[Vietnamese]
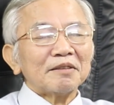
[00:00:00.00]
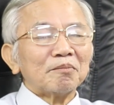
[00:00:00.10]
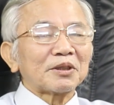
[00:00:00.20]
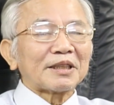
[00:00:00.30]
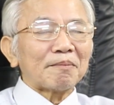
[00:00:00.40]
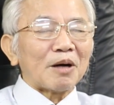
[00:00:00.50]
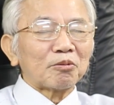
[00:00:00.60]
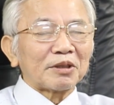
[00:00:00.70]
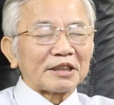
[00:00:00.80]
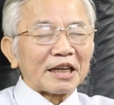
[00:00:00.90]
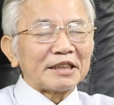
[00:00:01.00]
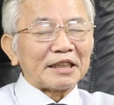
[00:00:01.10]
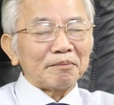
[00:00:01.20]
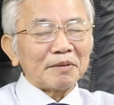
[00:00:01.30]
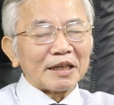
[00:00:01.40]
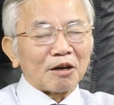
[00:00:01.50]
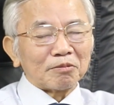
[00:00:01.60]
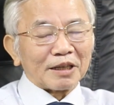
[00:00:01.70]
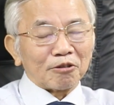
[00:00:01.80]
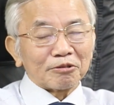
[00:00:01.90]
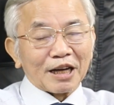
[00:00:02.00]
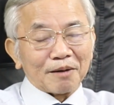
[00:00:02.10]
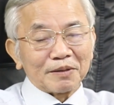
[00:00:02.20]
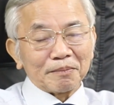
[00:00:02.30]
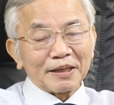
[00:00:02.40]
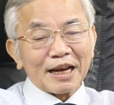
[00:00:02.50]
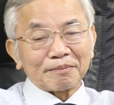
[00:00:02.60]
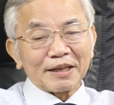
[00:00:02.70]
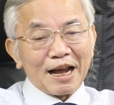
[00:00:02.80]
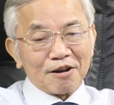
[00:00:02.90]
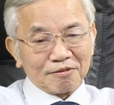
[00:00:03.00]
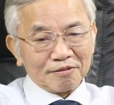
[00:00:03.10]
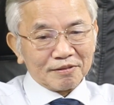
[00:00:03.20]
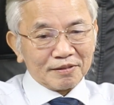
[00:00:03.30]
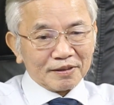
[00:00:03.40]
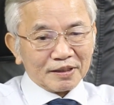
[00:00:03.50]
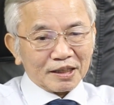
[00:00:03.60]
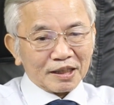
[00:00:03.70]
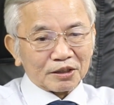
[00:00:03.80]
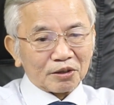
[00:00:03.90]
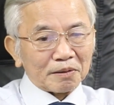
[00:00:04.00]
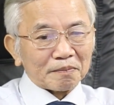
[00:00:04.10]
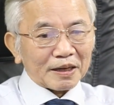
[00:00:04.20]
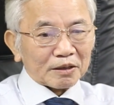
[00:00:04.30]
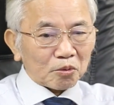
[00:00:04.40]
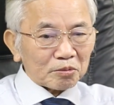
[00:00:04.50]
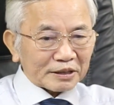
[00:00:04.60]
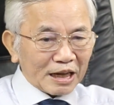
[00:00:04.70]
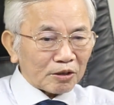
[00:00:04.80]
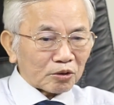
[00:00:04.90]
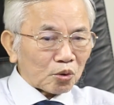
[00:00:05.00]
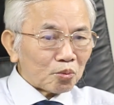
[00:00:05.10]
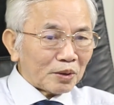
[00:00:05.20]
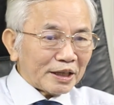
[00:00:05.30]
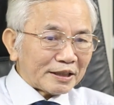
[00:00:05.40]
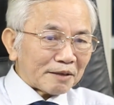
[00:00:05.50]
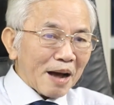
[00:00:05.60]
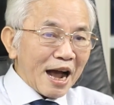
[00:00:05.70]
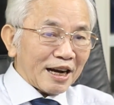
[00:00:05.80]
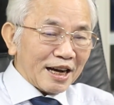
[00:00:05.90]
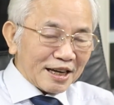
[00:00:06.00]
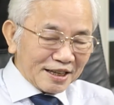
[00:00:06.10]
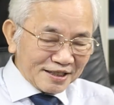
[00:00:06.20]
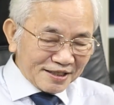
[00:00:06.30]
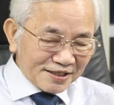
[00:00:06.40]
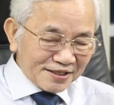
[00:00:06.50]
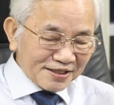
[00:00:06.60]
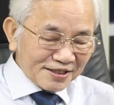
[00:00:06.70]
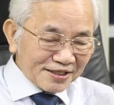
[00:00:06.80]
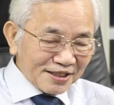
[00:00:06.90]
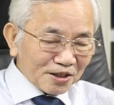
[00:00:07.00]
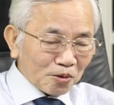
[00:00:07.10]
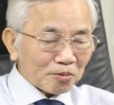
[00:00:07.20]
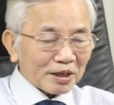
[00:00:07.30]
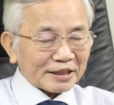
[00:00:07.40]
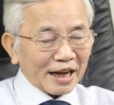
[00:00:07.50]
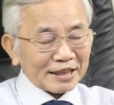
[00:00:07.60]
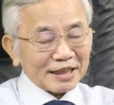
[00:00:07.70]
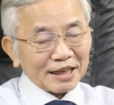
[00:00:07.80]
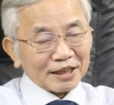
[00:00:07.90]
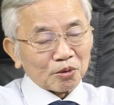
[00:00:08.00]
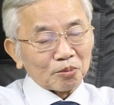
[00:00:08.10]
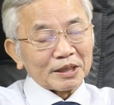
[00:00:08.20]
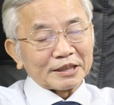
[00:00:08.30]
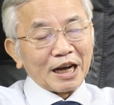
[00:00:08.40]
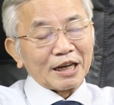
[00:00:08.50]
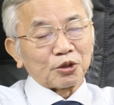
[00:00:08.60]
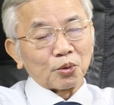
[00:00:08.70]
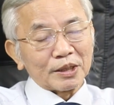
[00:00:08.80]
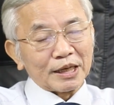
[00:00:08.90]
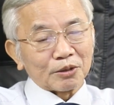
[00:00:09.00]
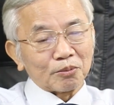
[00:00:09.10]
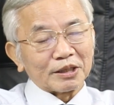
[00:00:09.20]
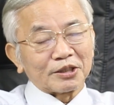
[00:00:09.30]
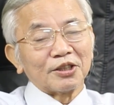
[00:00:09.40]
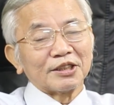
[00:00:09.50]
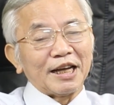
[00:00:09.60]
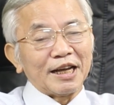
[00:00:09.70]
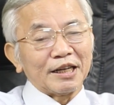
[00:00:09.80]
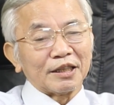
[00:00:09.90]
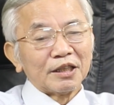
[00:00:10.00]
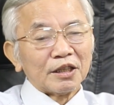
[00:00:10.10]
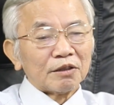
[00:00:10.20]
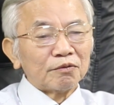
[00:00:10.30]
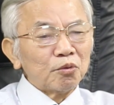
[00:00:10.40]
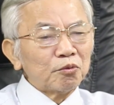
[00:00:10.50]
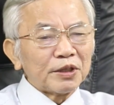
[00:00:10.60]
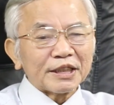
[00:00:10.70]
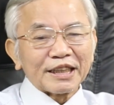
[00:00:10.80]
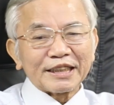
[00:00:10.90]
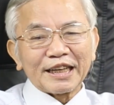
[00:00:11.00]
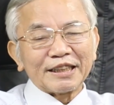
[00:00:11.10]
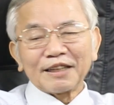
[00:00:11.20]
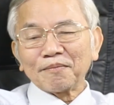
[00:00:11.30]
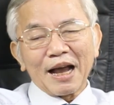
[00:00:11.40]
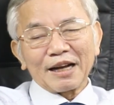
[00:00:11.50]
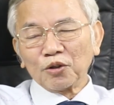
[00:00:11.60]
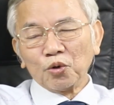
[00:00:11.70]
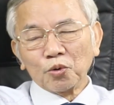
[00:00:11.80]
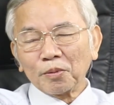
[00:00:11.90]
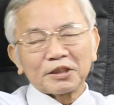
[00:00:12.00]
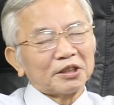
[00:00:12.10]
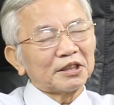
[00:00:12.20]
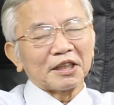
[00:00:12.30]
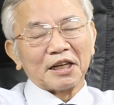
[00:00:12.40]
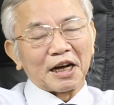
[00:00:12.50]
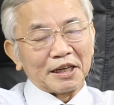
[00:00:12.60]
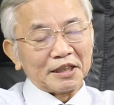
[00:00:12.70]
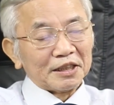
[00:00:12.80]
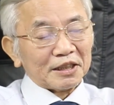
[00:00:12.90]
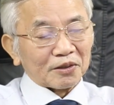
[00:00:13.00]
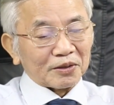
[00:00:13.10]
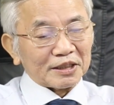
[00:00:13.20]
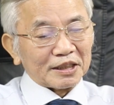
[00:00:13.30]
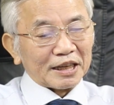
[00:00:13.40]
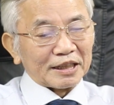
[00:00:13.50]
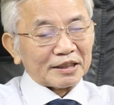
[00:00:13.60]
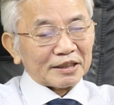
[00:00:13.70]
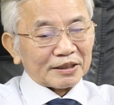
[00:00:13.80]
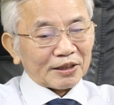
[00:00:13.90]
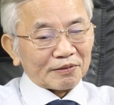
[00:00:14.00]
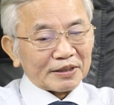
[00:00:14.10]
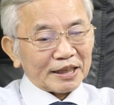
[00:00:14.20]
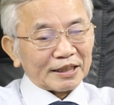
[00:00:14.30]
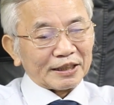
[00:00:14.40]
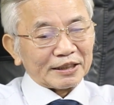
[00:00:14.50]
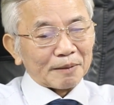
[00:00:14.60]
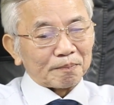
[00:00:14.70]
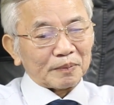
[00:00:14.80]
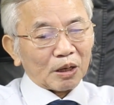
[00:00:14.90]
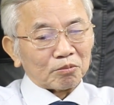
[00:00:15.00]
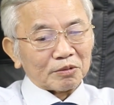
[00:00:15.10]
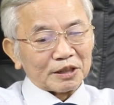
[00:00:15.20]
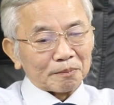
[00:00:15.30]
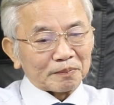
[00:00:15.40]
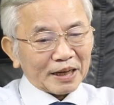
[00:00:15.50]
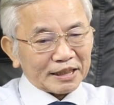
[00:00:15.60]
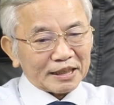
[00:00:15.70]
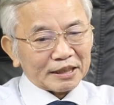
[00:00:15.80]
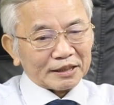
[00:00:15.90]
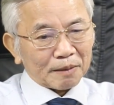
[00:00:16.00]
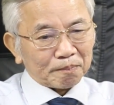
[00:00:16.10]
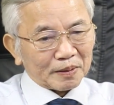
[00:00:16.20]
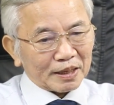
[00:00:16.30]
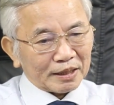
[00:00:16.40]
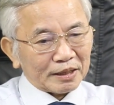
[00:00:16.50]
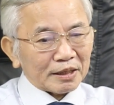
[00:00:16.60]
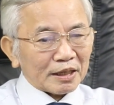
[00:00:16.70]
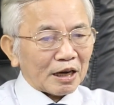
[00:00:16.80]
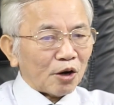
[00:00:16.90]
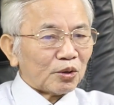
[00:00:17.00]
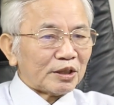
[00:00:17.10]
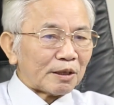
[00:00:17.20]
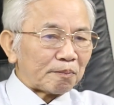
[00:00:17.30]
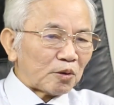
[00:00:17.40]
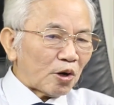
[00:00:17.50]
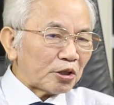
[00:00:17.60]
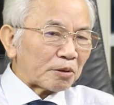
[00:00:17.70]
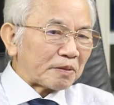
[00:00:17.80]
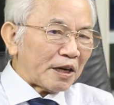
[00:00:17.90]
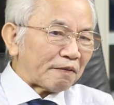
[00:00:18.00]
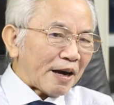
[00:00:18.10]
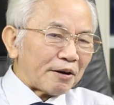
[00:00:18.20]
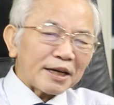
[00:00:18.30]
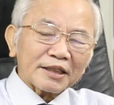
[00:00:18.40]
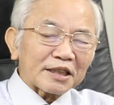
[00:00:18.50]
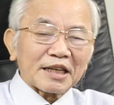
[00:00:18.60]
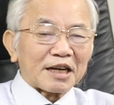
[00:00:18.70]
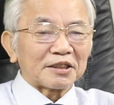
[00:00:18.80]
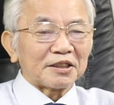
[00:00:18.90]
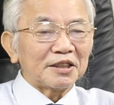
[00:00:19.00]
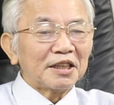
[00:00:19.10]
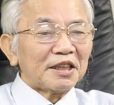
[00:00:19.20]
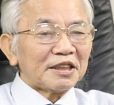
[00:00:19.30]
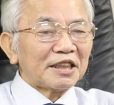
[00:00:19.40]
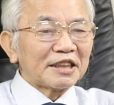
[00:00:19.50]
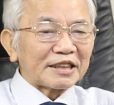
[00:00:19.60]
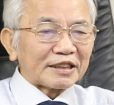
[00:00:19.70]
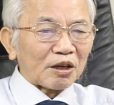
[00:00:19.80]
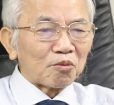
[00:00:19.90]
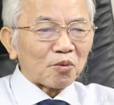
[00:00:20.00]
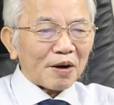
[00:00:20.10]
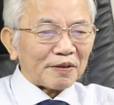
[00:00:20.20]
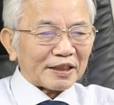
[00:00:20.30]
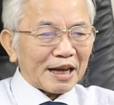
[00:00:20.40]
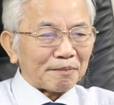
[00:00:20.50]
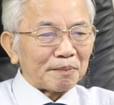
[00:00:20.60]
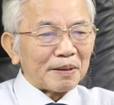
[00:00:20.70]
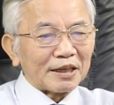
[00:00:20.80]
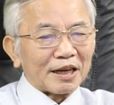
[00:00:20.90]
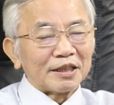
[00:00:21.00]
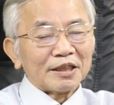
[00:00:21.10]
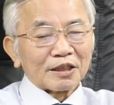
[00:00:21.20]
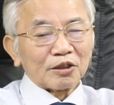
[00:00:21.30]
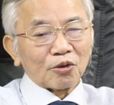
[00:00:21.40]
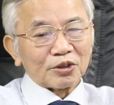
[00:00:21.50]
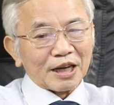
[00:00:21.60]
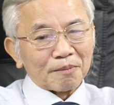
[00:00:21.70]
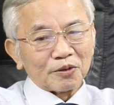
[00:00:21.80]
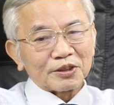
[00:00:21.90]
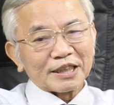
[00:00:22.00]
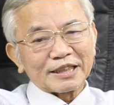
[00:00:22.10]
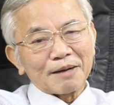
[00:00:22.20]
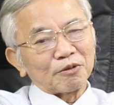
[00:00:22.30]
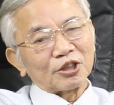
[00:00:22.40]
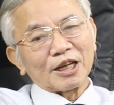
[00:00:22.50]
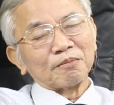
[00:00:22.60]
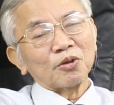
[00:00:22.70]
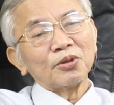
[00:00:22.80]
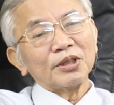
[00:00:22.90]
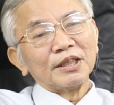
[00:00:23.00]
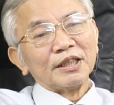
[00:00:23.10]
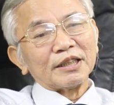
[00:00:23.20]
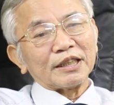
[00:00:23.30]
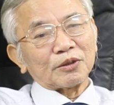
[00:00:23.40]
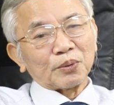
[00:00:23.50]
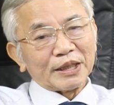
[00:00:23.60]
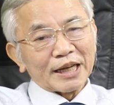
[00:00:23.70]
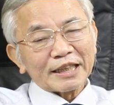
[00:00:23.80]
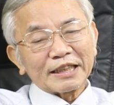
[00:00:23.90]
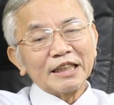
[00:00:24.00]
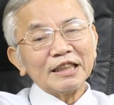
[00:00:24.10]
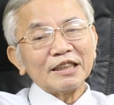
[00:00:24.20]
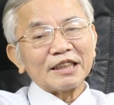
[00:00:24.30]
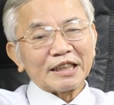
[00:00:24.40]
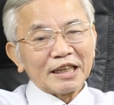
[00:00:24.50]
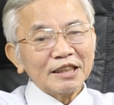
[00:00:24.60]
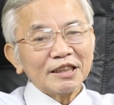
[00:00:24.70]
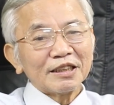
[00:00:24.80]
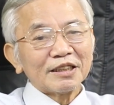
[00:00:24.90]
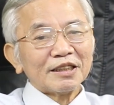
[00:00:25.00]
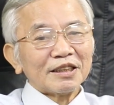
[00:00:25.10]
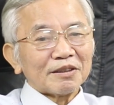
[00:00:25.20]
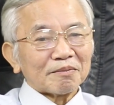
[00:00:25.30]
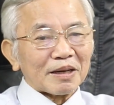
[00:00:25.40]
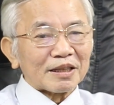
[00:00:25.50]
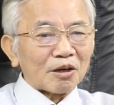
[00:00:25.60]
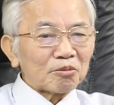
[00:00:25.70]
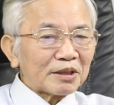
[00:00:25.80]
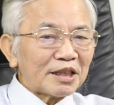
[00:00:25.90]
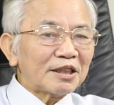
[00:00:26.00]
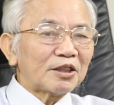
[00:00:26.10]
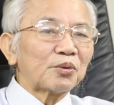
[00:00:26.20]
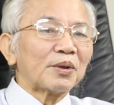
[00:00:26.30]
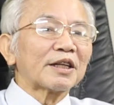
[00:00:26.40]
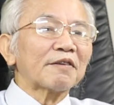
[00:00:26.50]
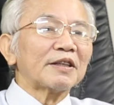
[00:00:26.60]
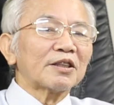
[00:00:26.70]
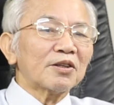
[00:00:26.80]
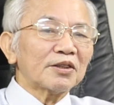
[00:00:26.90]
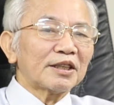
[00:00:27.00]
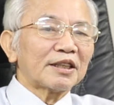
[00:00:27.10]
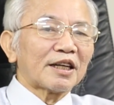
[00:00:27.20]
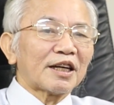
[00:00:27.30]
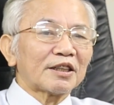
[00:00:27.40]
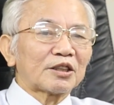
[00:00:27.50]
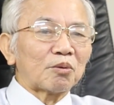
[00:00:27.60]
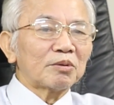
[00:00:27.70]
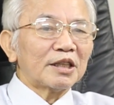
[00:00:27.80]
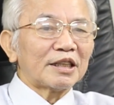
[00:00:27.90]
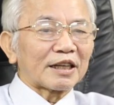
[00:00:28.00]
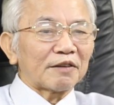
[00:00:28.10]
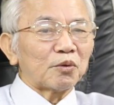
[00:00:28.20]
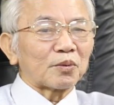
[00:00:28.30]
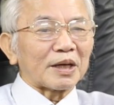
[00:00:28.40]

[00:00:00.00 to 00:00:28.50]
100 ông thì trên 90 ông là ông dởm thì biết làm thế nào à, cho nên mà cũng tăng tung lên trên mạng á cũng là thánh á, cũng là trời xuống này cũng là thượng đế này vung vít lên trên trên mạng đủ mọi thứ trên đời coi như là nào kia là nhập đồng nhập thánh nhập uh, hồn nhập nọ nhập kia vào hết tất cả các thứ nhưng thông qua việc này mới biết rằng cái đồ dởm nó chặt ra vào đồ dởm thôi thì tùy ai tin thì tin mà không tin thì tùy các vị thôi Đấy, giống như là cái vụ